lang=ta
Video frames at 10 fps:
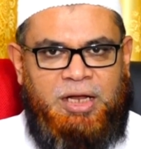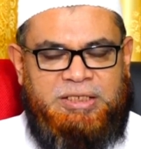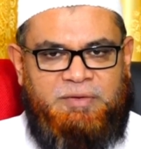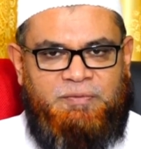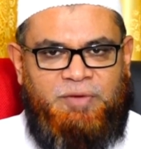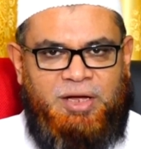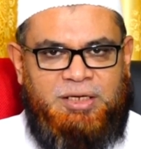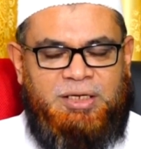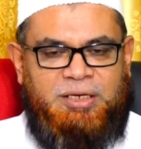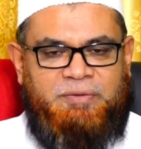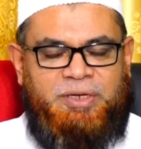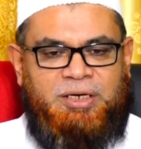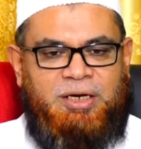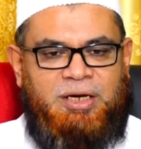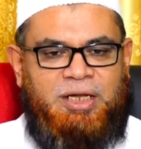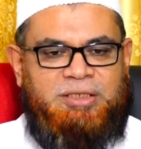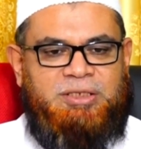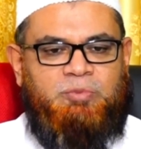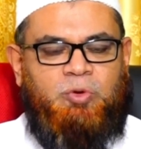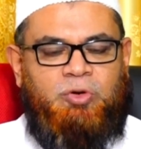லஞ்சம் வாங்குகிறவர்
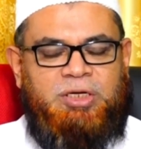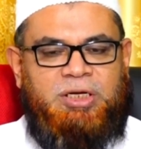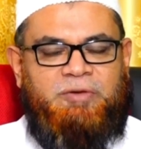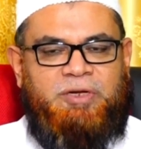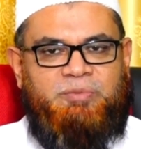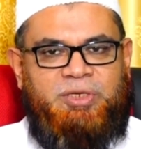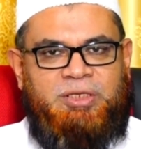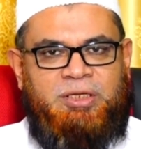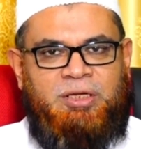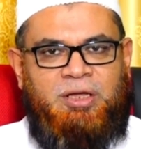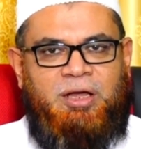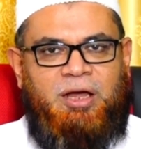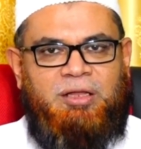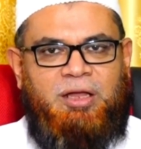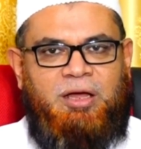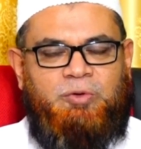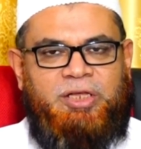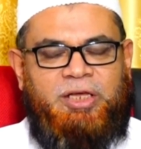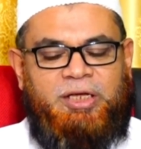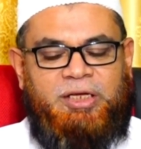லஞ்சம் கொடுக்கிறவர் மீது
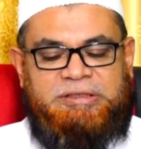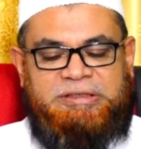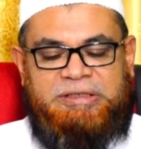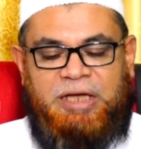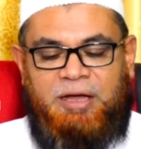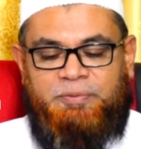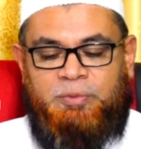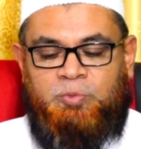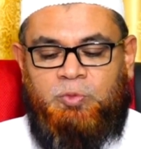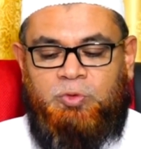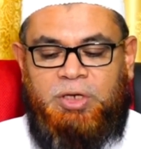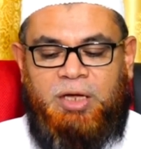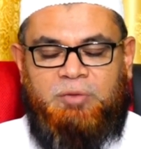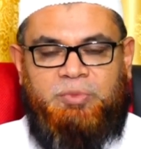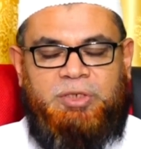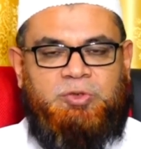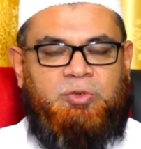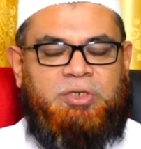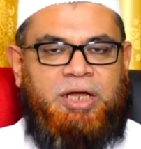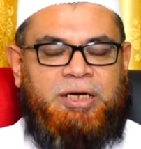அல்லாஹுடைய சாபம் உண்டாகும் என்று
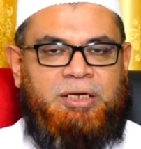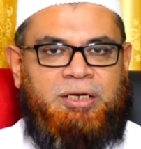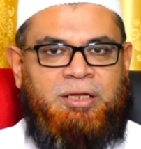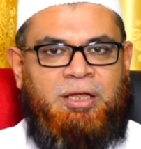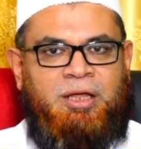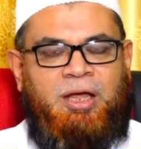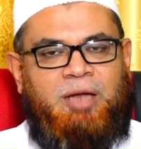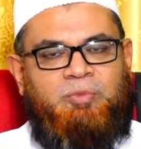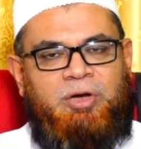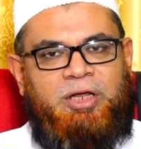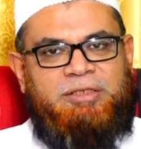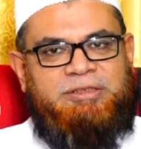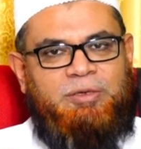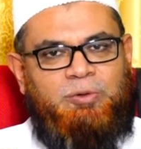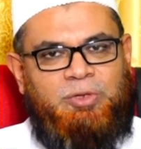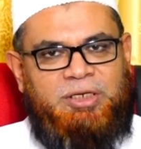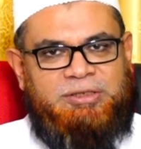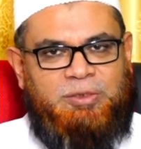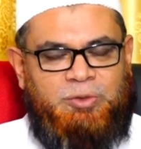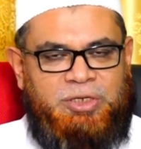சொல்கிறார்கள் அன்புள்ள சகோதர
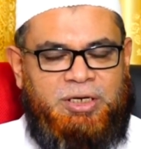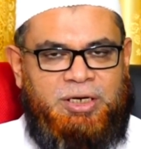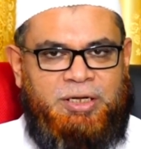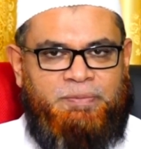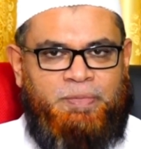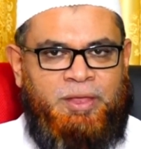சகோதரிகளே